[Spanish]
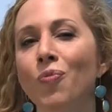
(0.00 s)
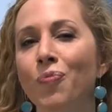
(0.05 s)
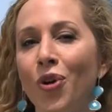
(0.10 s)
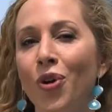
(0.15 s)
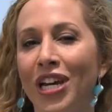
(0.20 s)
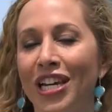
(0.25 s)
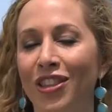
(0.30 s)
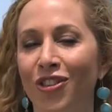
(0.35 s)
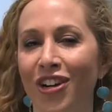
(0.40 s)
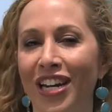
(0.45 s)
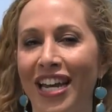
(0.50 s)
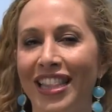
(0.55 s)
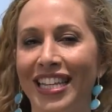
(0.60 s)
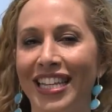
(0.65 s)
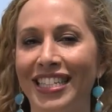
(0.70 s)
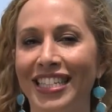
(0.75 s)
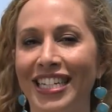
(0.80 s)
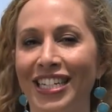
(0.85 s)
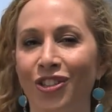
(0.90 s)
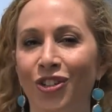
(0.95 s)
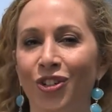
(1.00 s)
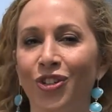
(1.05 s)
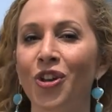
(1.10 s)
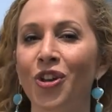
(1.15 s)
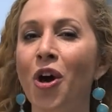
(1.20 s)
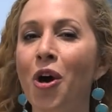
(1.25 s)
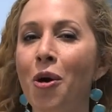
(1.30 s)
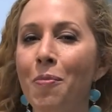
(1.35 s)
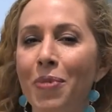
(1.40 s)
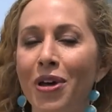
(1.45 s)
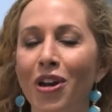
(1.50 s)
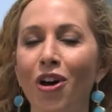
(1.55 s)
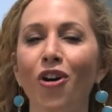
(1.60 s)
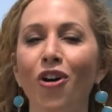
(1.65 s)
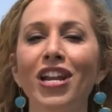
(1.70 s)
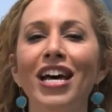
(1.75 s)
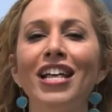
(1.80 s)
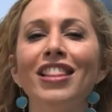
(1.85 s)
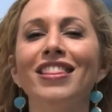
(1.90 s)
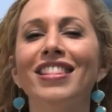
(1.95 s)
un poquito grandecitos. Pero
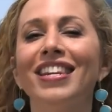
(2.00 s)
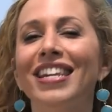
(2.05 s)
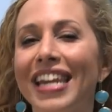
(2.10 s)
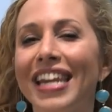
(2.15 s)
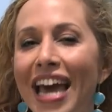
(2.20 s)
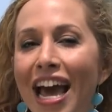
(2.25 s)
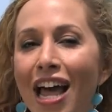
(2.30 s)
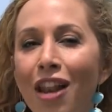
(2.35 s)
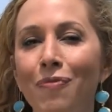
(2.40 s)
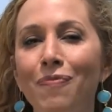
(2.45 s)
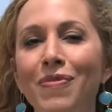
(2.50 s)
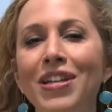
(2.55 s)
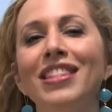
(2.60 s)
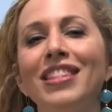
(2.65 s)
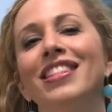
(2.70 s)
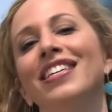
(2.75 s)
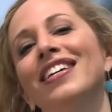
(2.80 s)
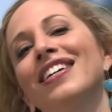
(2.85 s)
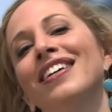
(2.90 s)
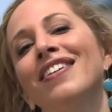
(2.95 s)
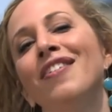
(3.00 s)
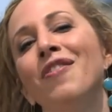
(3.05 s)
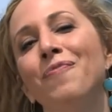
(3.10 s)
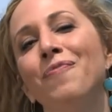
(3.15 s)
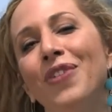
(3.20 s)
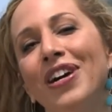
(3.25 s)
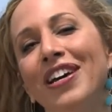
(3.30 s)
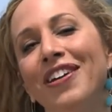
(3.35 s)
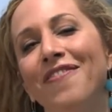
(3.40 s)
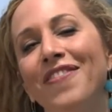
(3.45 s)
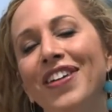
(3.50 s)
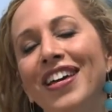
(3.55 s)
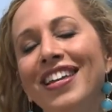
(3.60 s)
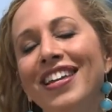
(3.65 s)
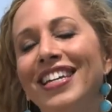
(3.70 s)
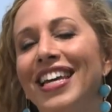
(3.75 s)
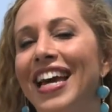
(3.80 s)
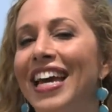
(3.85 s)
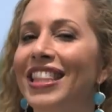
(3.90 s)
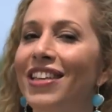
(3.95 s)
ahora realmente puedes ver
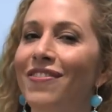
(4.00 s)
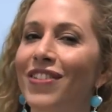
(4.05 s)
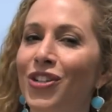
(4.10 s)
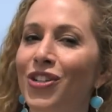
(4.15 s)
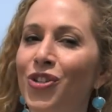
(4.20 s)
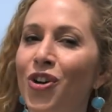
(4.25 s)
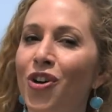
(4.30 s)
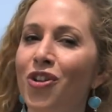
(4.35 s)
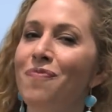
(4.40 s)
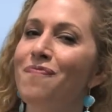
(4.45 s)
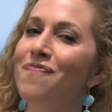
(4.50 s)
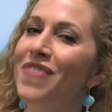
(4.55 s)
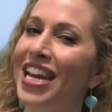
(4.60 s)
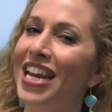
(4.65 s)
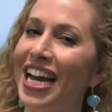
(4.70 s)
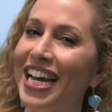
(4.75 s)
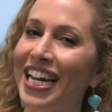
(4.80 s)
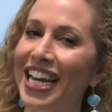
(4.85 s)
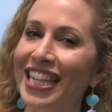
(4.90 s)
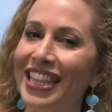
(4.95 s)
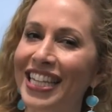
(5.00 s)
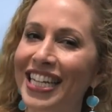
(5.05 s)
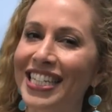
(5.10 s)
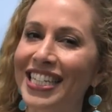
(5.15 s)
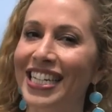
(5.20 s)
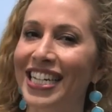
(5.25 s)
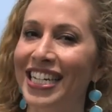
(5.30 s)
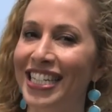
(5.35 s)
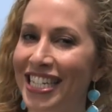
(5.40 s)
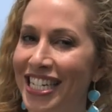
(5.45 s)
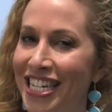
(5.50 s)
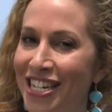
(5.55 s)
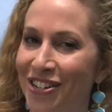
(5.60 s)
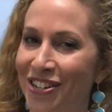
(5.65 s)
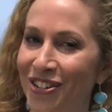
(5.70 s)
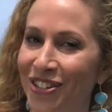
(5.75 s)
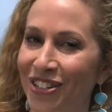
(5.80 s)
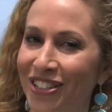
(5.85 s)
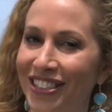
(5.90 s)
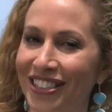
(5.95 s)
que hay diversión para grandes y
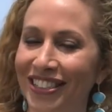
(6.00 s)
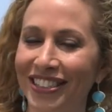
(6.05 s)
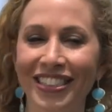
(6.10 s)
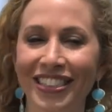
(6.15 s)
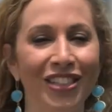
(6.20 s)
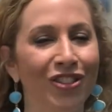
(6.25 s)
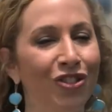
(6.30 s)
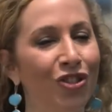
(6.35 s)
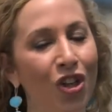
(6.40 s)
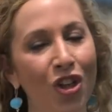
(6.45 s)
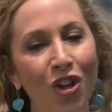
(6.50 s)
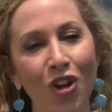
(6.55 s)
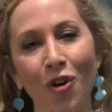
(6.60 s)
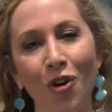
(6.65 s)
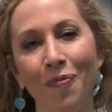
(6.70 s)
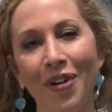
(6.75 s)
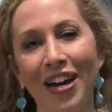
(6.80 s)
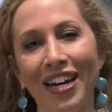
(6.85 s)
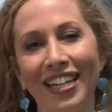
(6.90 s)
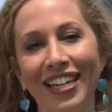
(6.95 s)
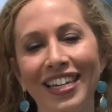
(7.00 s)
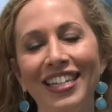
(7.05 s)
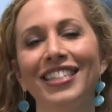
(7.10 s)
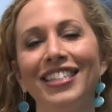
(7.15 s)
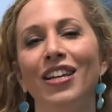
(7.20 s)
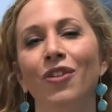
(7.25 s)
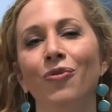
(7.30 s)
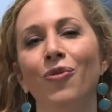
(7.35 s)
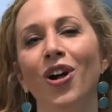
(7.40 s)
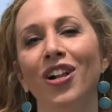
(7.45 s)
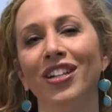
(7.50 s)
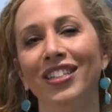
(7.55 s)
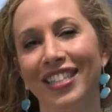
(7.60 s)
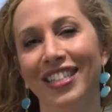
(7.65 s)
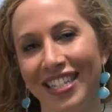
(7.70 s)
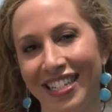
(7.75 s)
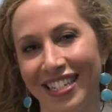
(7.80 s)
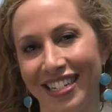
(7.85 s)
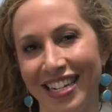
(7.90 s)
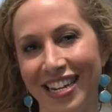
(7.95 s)
chicos en todos los parques de Walt
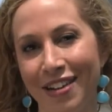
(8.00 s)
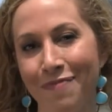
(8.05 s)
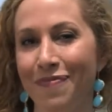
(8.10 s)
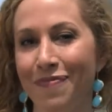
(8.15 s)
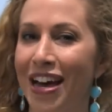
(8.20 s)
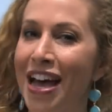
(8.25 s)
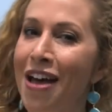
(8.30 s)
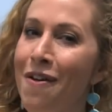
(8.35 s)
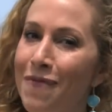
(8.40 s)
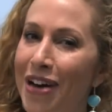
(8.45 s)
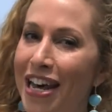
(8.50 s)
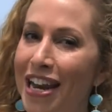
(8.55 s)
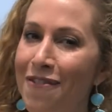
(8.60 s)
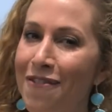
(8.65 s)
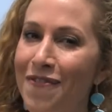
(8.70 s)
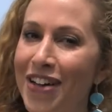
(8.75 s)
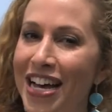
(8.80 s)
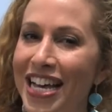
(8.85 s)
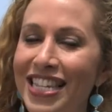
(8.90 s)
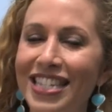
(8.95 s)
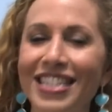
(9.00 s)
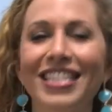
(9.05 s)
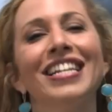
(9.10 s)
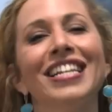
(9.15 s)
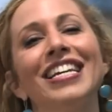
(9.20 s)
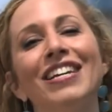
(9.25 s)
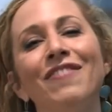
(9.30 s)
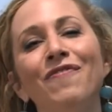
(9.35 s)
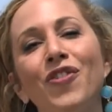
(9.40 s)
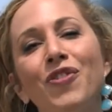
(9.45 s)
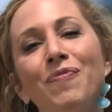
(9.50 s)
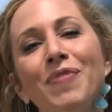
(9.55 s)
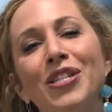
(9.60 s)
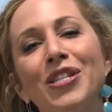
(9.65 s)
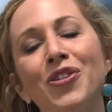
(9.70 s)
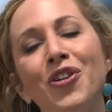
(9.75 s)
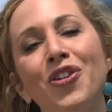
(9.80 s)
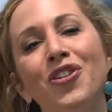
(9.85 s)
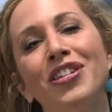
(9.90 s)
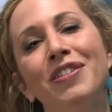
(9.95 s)
Disney. Para más
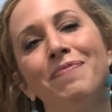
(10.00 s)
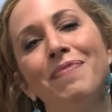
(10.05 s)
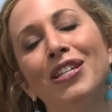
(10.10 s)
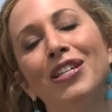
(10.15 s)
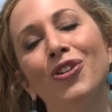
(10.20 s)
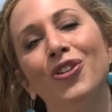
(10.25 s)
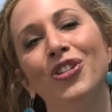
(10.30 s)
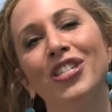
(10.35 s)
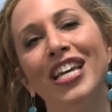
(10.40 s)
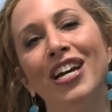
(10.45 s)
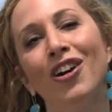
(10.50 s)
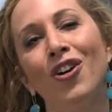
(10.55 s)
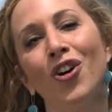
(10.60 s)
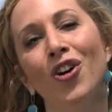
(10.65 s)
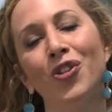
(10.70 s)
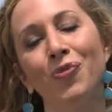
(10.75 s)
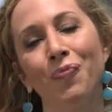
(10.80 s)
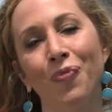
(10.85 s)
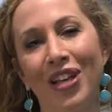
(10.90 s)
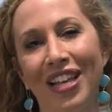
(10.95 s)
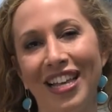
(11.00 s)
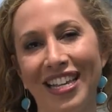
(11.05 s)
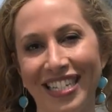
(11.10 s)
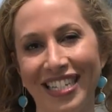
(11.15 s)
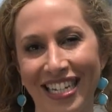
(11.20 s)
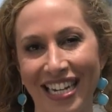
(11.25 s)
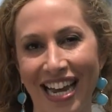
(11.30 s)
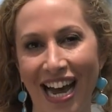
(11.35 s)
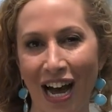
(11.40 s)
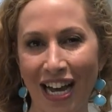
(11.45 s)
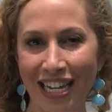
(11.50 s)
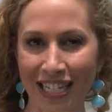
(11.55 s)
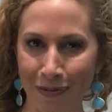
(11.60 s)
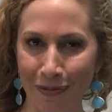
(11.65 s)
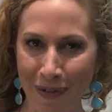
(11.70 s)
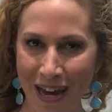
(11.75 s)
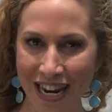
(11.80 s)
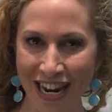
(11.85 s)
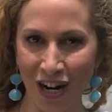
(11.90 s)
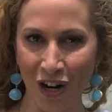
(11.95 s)
información y más consejos puedes ir a
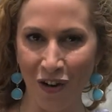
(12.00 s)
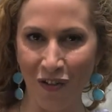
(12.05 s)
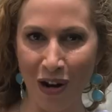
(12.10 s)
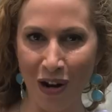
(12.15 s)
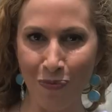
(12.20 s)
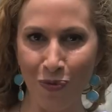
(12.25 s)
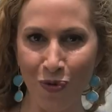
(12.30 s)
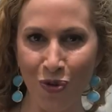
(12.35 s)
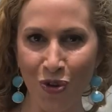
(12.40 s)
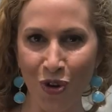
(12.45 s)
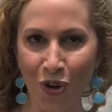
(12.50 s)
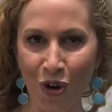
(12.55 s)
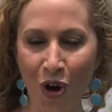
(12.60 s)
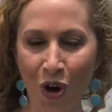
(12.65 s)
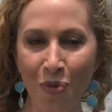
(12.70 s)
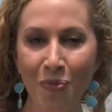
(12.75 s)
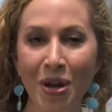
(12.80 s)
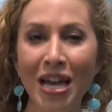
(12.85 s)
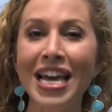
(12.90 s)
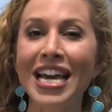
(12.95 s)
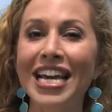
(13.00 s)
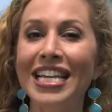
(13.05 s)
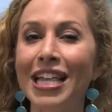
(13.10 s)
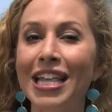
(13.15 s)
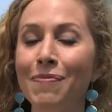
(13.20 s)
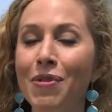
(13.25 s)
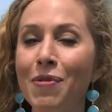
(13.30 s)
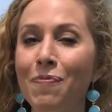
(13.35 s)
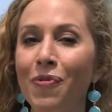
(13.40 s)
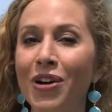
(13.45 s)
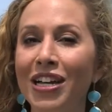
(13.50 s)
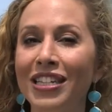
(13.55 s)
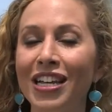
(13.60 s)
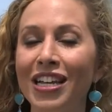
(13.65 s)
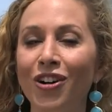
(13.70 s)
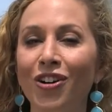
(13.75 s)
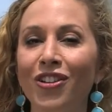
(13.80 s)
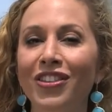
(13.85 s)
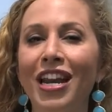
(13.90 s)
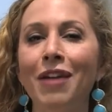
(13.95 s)
hispanaglobal.com y también puedes
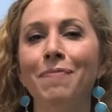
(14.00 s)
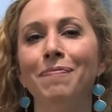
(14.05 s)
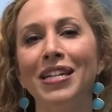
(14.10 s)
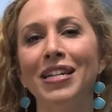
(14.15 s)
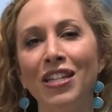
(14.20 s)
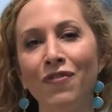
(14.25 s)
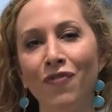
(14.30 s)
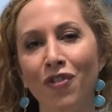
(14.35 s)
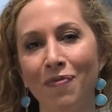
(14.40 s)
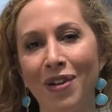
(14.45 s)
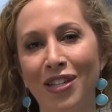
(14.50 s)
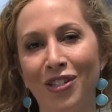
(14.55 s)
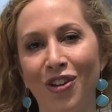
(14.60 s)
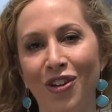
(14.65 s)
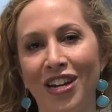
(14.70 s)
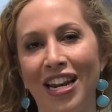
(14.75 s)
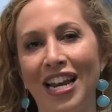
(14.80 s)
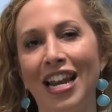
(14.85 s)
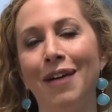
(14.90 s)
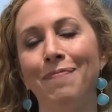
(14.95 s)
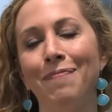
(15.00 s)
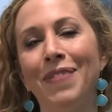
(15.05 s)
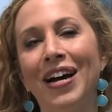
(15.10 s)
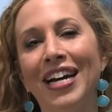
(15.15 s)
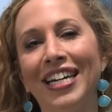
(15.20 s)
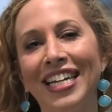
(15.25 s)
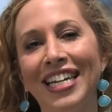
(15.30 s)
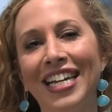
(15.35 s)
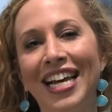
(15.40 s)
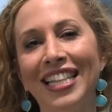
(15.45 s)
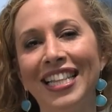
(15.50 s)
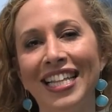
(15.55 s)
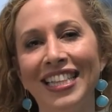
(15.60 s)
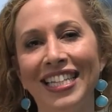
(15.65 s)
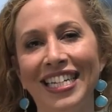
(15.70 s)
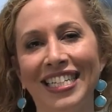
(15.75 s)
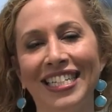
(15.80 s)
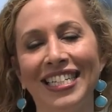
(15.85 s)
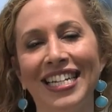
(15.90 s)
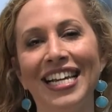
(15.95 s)
encontrar más información en la página de
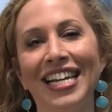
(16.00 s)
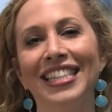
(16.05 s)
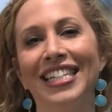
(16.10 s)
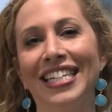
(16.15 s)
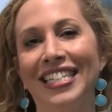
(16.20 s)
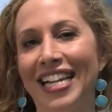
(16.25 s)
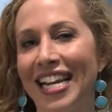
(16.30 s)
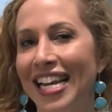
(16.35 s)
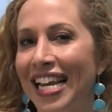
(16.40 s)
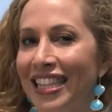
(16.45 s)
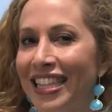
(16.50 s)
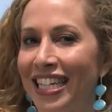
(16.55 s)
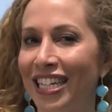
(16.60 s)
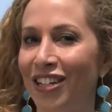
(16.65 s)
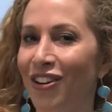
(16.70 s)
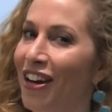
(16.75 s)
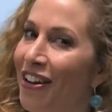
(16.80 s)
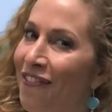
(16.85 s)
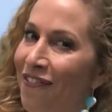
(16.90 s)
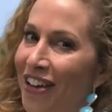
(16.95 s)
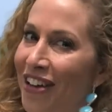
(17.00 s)
Disney, Disney Latino, en